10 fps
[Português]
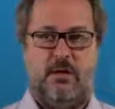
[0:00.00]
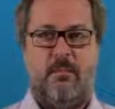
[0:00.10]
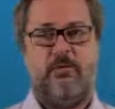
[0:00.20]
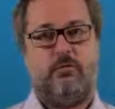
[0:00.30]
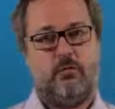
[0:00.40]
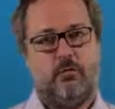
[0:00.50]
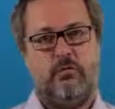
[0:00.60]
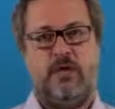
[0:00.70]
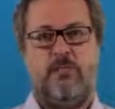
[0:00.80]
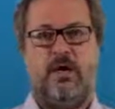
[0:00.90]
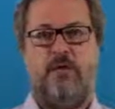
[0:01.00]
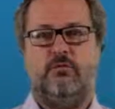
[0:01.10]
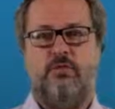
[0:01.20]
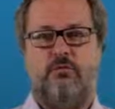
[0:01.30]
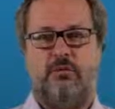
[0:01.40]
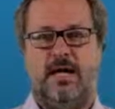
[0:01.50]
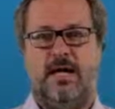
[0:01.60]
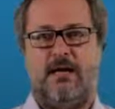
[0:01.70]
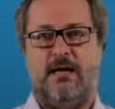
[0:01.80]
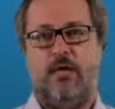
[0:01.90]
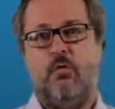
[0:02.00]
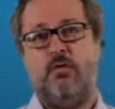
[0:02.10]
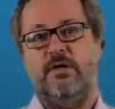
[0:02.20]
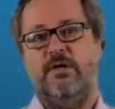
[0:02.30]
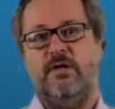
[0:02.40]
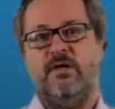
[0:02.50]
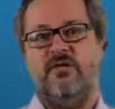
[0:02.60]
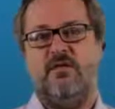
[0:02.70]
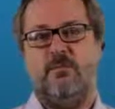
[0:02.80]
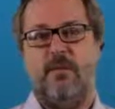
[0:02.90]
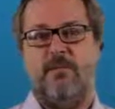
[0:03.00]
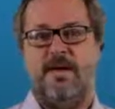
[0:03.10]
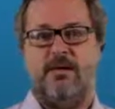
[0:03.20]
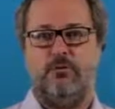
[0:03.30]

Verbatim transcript: mas todos lembrarão de ajudar um líder que se impõe pela